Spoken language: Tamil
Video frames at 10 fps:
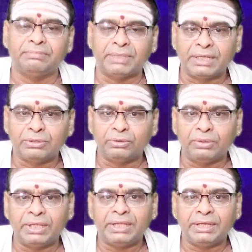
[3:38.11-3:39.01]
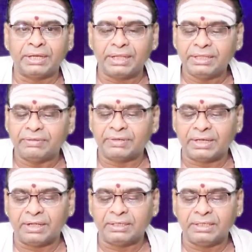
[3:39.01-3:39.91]
மனத்துள்ளே
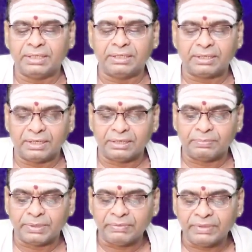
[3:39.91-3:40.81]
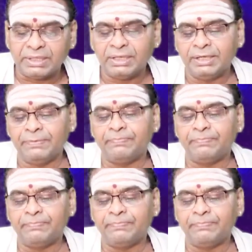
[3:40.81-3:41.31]
நிறைந்தவர்களாக காணப்படுவீர்கள்